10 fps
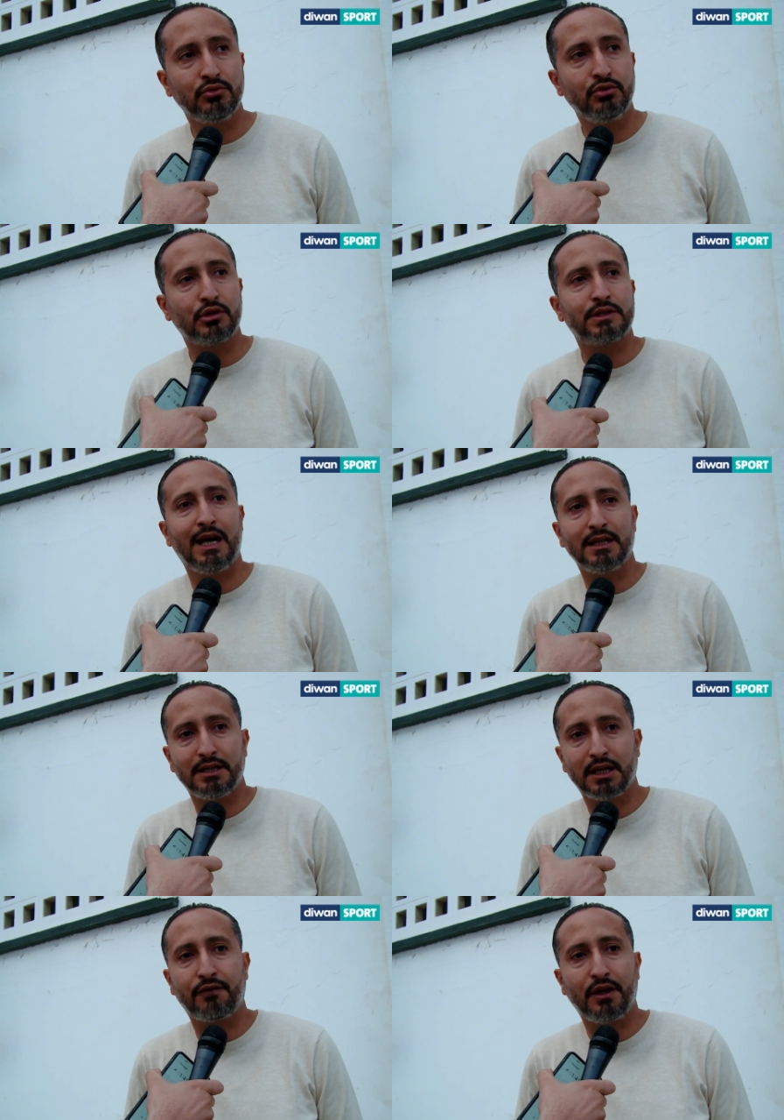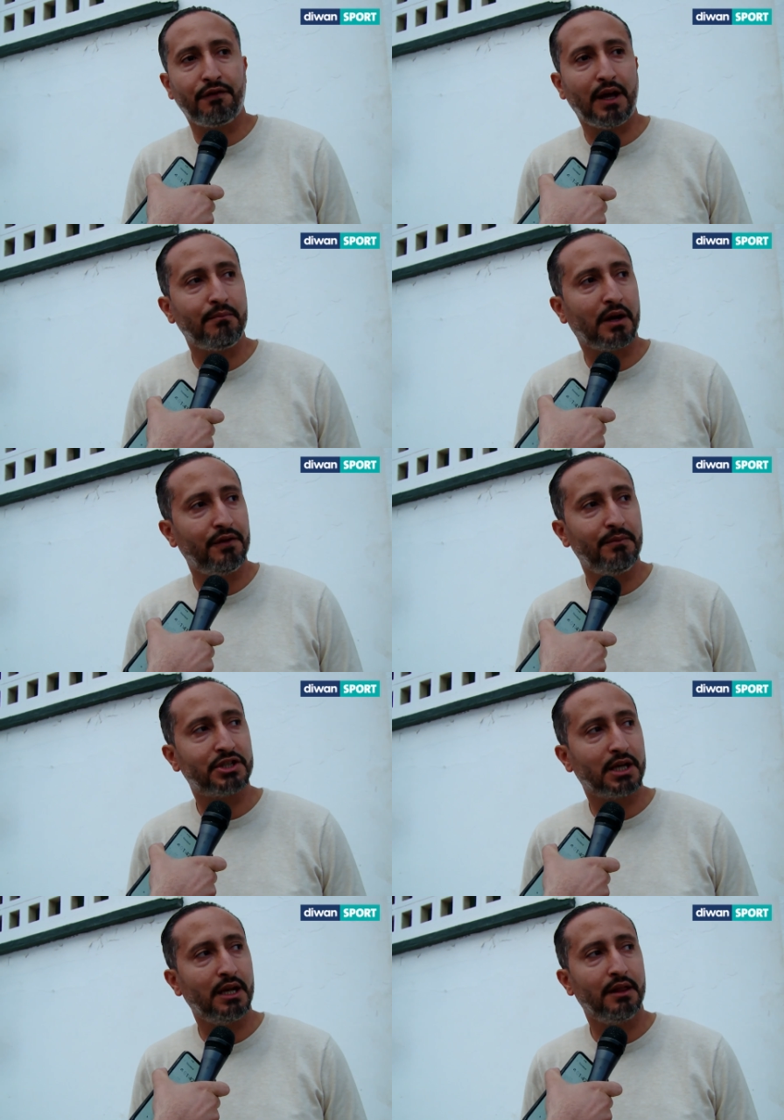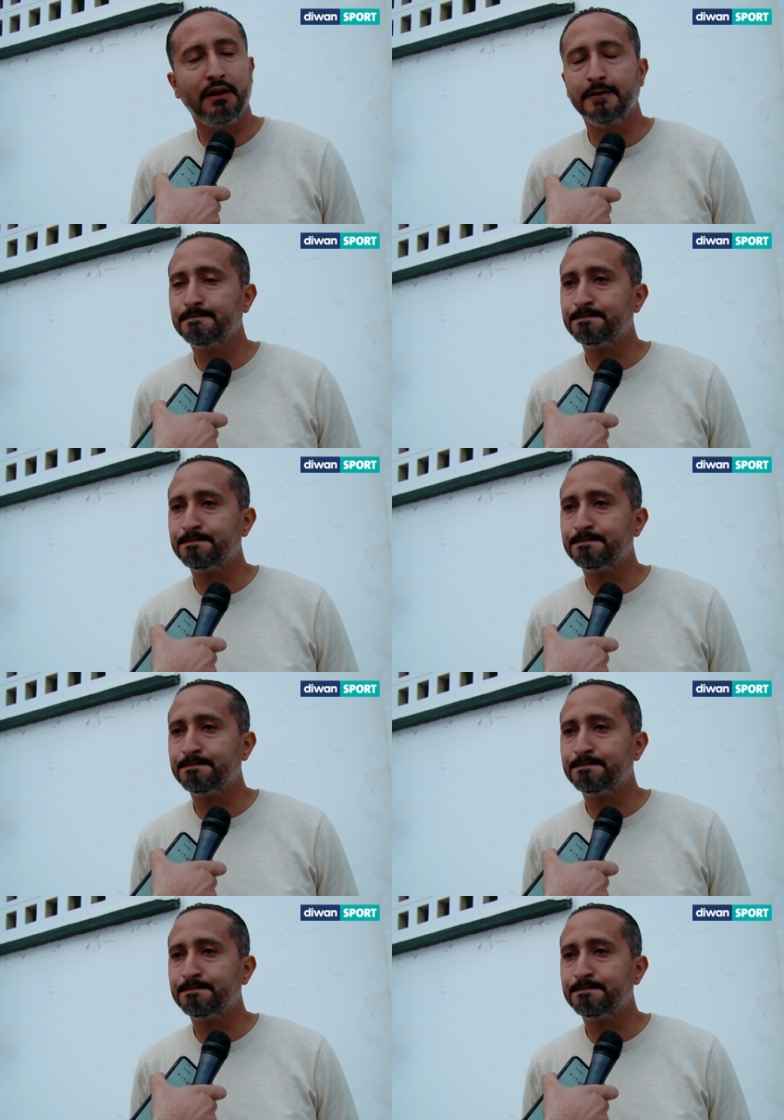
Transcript: ونقص العدد كيف كيف يعمق في المشاكل هذيا